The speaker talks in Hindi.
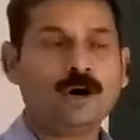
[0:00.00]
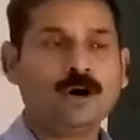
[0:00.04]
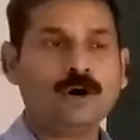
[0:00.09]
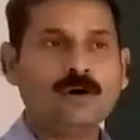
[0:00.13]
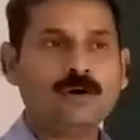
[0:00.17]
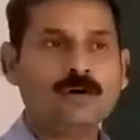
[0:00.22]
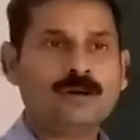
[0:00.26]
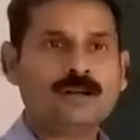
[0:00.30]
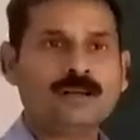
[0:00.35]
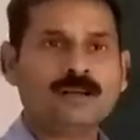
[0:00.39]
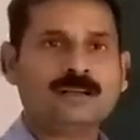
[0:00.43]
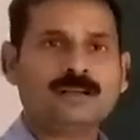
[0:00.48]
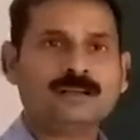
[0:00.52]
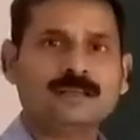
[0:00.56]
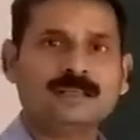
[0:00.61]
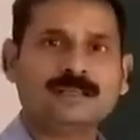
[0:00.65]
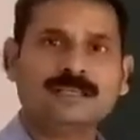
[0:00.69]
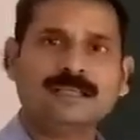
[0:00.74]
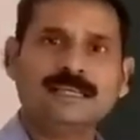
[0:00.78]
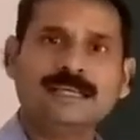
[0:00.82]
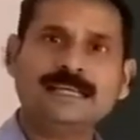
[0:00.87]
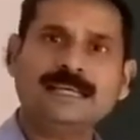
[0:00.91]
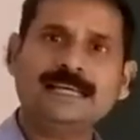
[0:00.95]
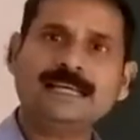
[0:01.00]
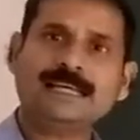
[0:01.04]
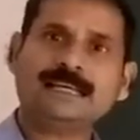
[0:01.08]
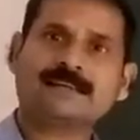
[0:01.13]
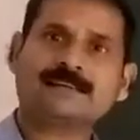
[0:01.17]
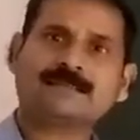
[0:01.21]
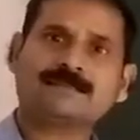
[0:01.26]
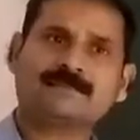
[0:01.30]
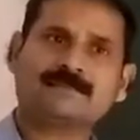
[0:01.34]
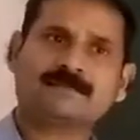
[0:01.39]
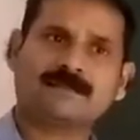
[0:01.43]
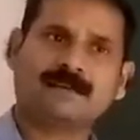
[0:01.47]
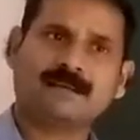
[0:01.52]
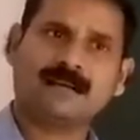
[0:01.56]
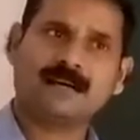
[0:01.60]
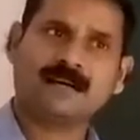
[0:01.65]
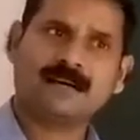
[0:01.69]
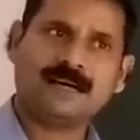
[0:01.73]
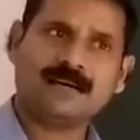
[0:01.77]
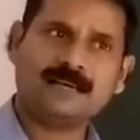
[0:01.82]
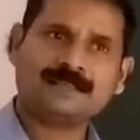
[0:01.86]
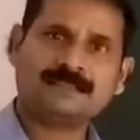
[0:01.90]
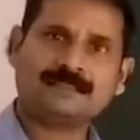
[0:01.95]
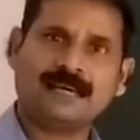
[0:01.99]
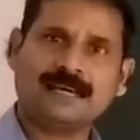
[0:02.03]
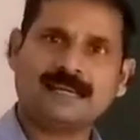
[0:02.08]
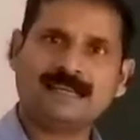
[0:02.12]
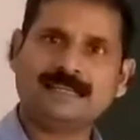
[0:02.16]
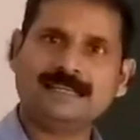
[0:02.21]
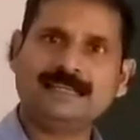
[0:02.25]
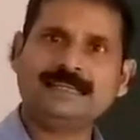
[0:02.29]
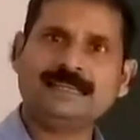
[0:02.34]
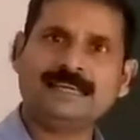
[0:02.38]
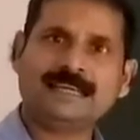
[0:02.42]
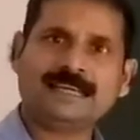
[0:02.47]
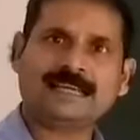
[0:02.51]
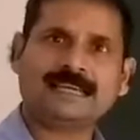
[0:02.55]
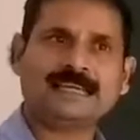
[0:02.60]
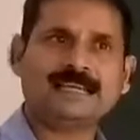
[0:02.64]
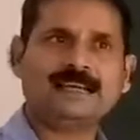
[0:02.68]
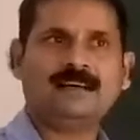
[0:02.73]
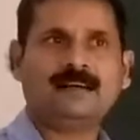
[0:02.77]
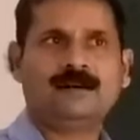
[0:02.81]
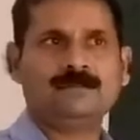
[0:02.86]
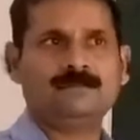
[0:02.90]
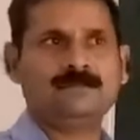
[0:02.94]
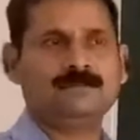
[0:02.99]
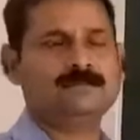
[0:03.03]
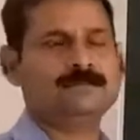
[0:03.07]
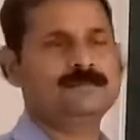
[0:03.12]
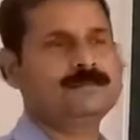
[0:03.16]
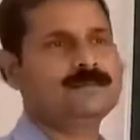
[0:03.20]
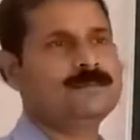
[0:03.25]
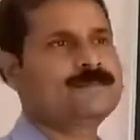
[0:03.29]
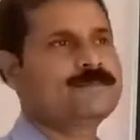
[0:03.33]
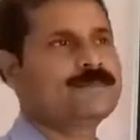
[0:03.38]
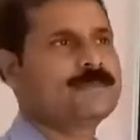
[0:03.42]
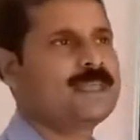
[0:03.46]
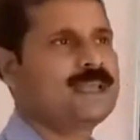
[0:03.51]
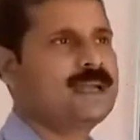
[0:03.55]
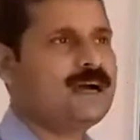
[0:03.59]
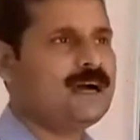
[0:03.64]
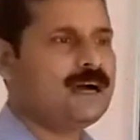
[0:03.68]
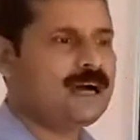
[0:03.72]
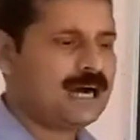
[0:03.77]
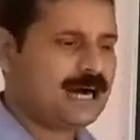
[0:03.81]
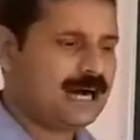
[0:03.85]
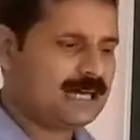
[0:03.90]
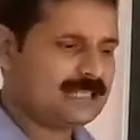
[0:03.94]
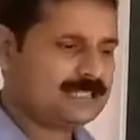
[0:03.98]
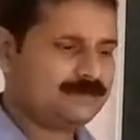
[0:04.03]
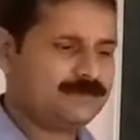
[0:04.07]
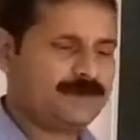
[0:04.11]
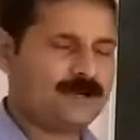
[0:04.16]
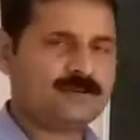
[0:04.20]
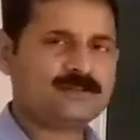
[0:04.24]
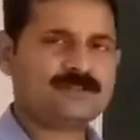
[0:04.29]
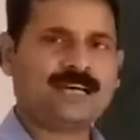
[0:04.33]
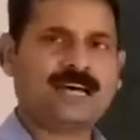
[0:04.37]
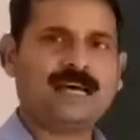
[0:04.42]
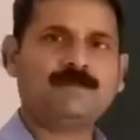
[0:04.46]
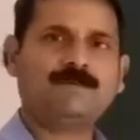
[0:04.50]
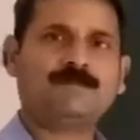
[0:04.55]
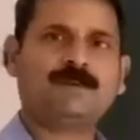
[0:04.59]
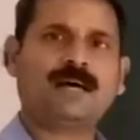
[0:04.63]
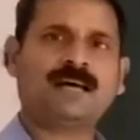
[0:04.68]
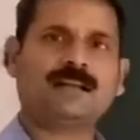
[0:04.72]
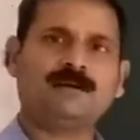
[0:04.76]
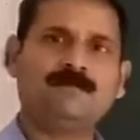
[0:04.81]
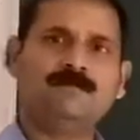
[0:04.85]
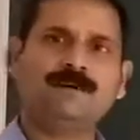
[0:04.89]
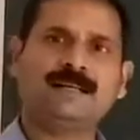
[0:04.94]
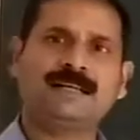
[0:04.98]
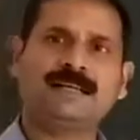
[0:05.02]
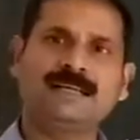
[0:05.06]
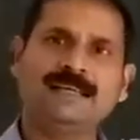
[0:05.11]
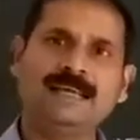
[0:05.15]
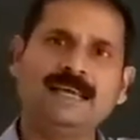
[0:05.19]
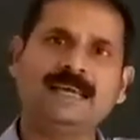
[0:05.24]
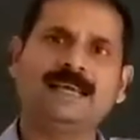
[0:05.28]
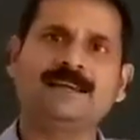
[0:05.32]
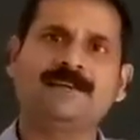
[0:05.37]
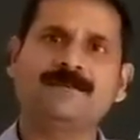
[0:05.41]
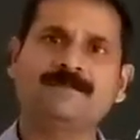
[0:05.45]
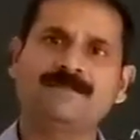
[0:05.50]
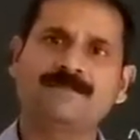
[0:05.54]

और एक ऐसा नहीं है कि हम आज व्यवसाय प्रारंभ किए